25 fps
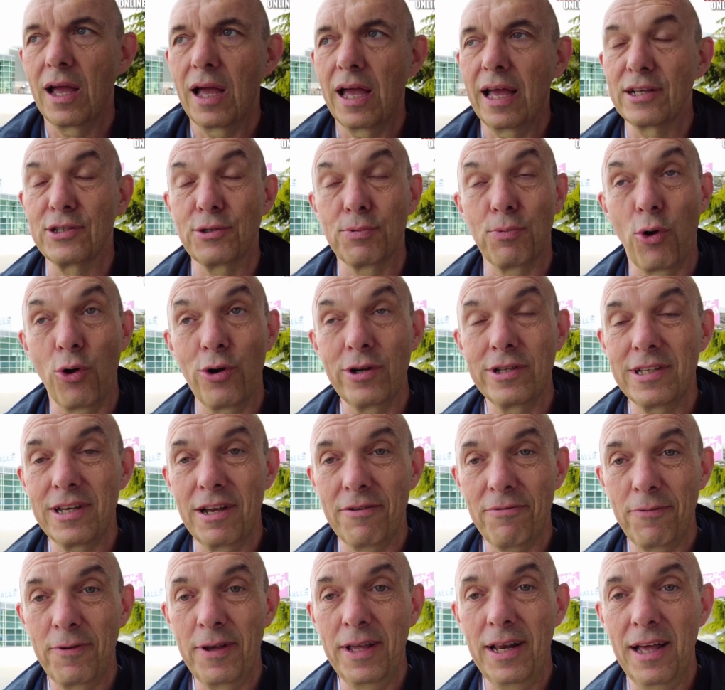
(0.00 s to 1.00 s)
Es wollen
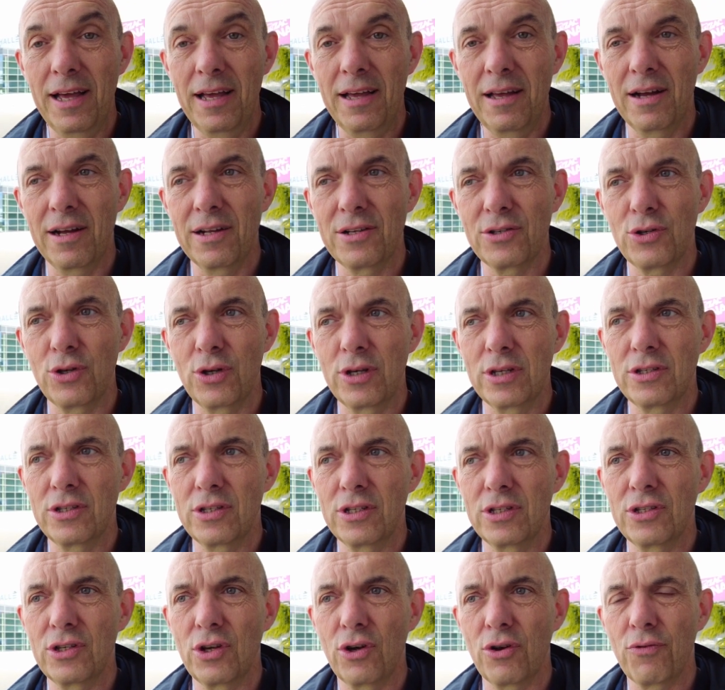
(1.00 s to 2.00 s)
sehr viele. Also es
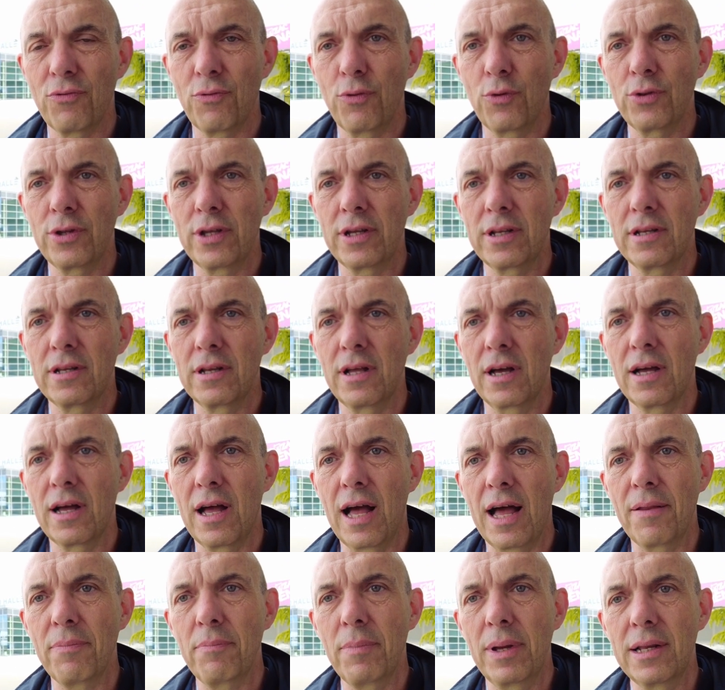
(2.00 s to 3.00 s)
ist auch von den äh,
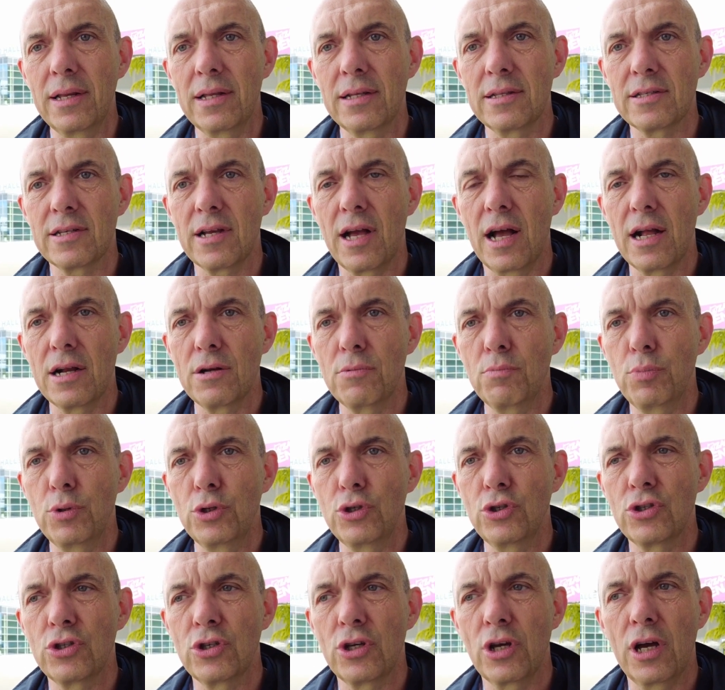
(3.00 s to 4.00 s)
Anmeldezahlen
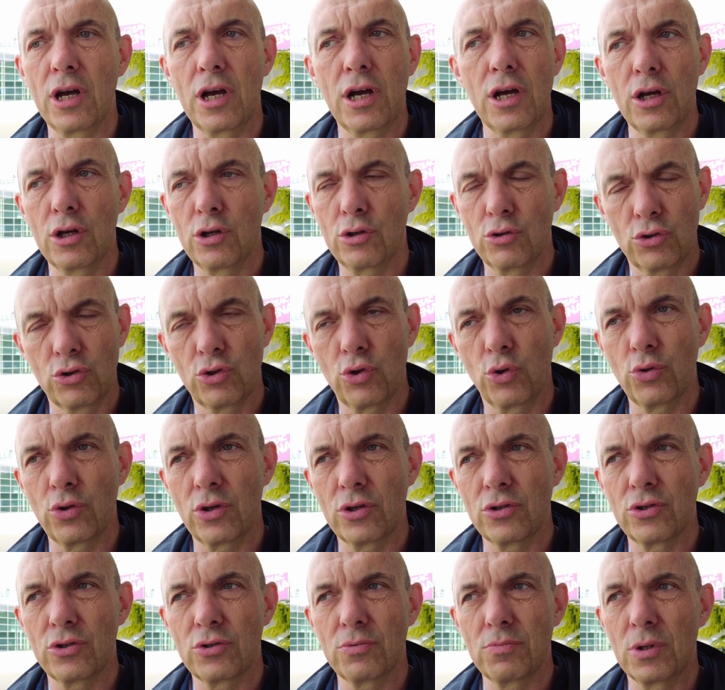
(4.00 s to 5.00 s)
bisher so,
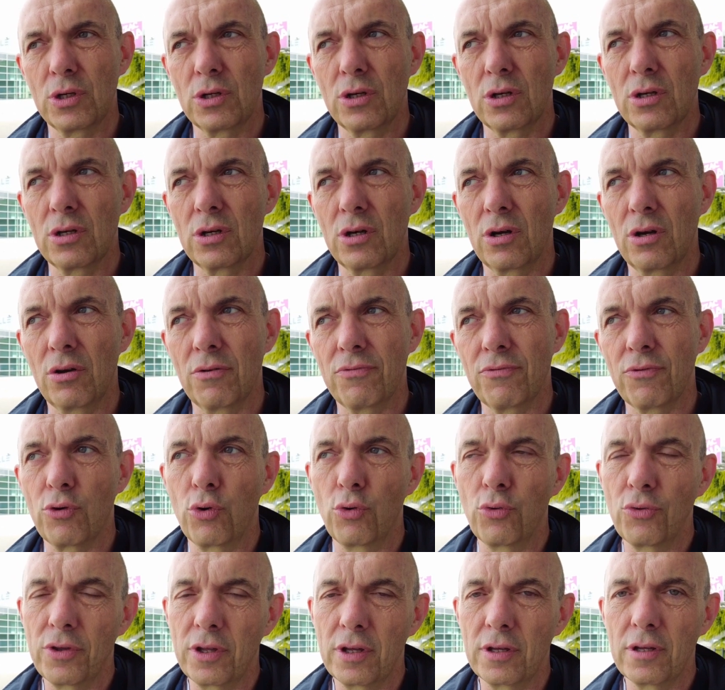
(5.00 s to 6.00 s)
dass man
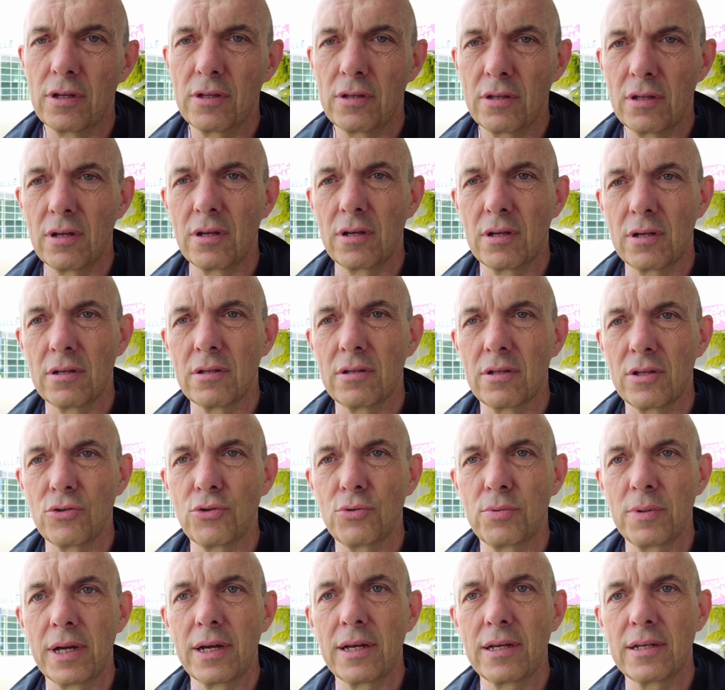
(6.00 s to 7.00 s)
aufgrund der, der, der
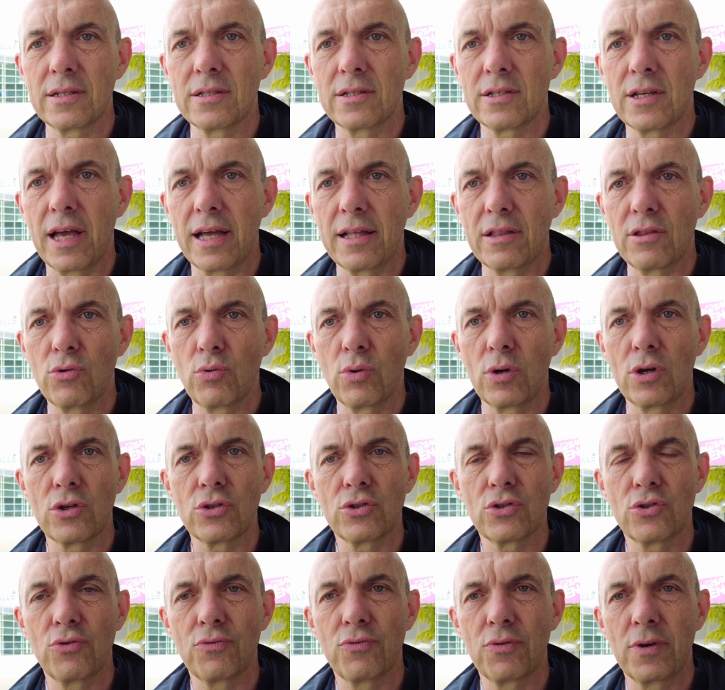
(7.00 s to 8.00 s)
schwierigen Zeit
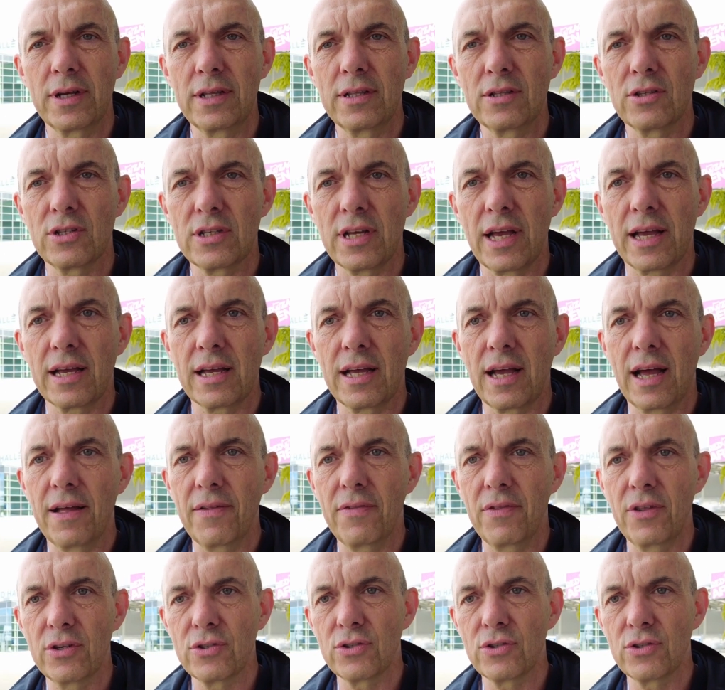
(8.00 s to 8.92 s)
durchaus zufrieden sein kann.